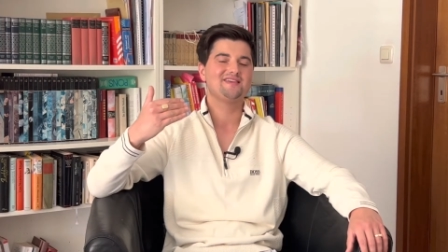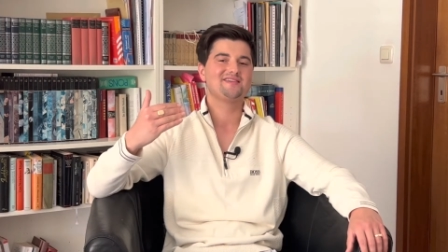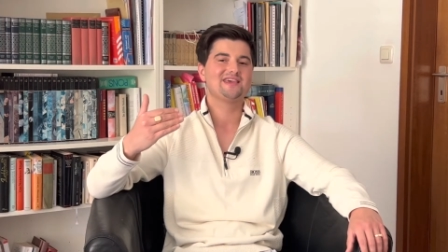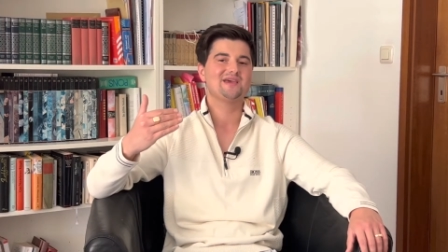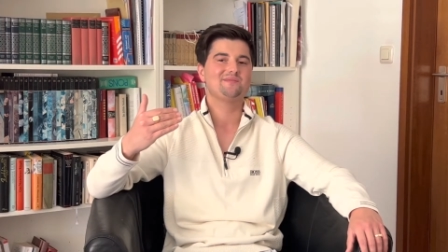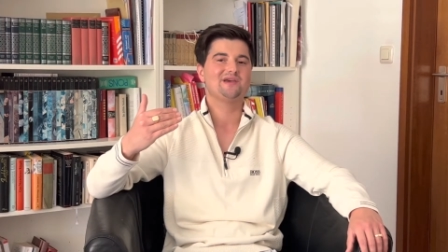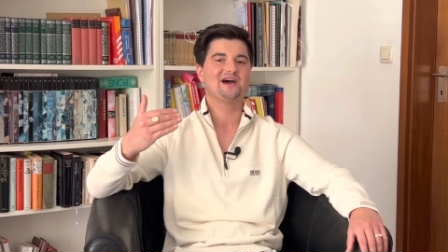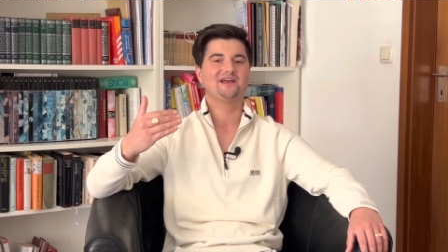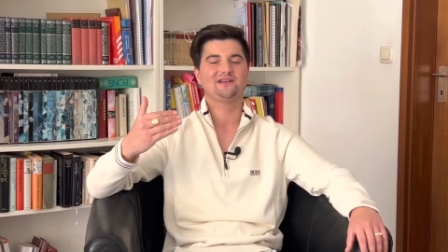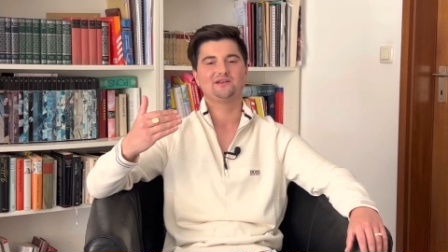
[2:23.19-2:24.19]
ist eben
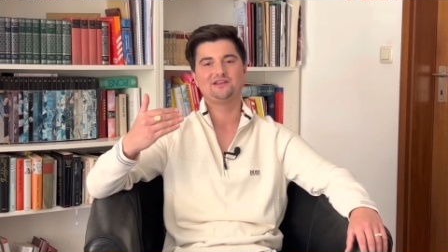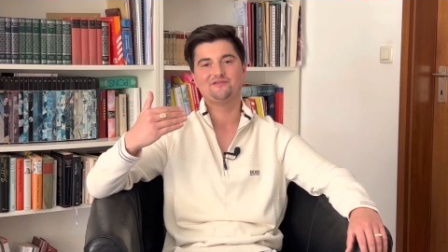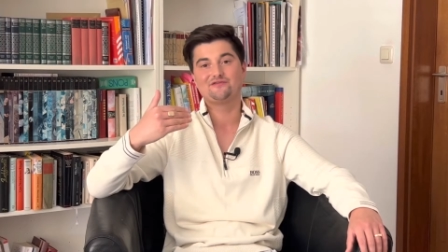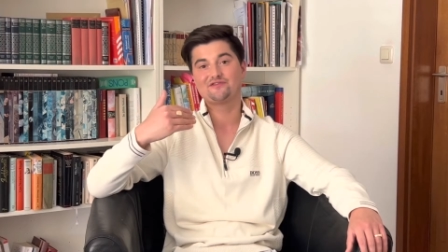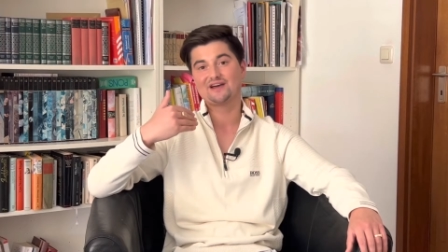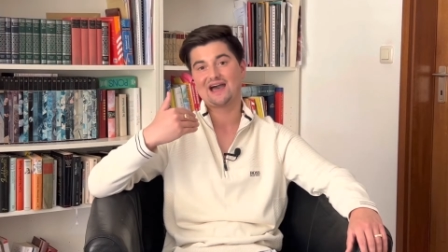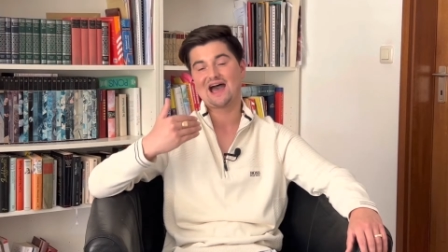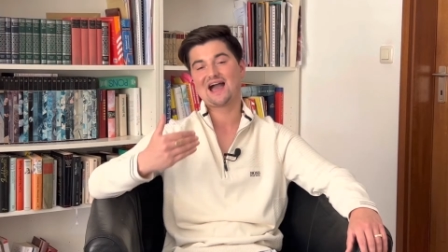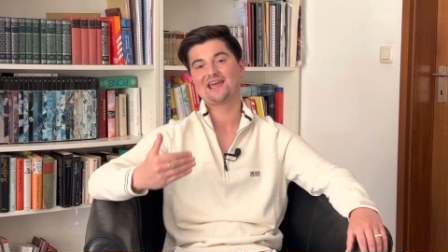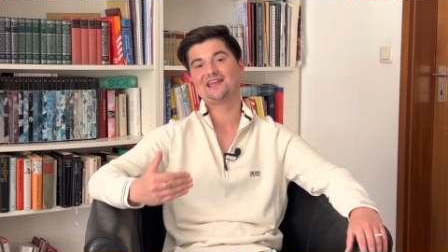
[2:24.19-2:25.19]
ja die
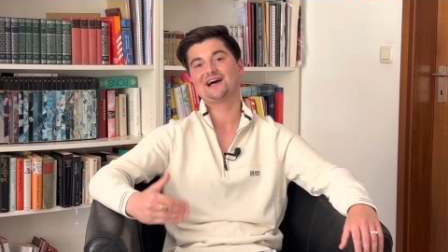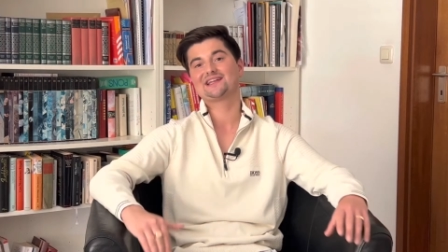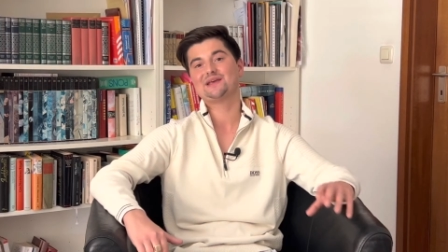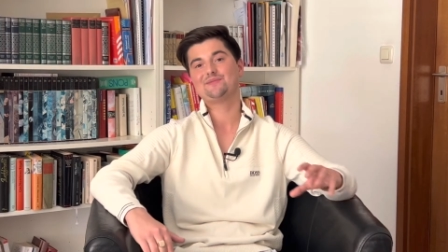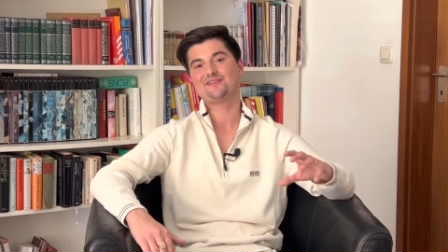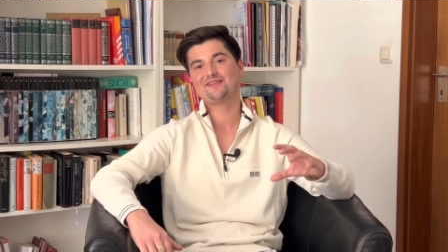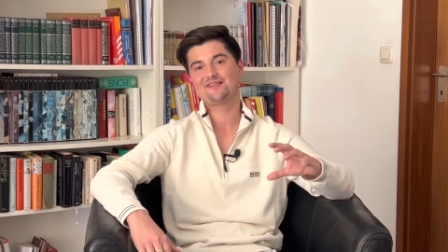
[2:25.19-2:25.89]
Frage nach dem